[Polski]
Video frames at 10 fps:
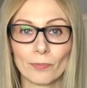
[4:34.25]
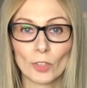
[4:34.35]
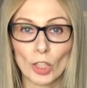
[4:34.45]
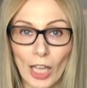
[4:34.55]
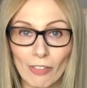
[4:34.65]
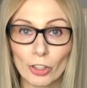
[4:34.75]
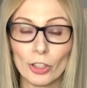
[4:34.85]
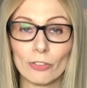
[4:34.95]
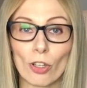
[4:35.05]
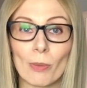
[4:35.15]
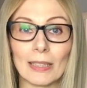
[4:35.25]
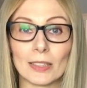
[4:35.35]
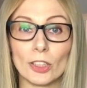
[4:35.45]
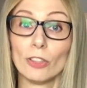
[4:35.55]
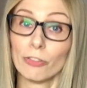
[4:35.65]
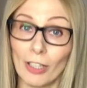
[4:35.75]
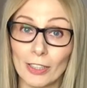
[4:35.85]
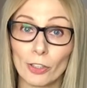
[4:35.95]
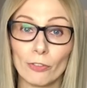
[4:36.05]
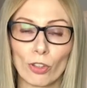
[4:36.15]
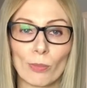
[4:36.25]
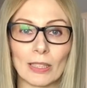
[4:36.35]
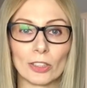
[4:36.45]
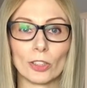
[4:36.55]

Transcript: ciekawych informacji, fajnych informacji,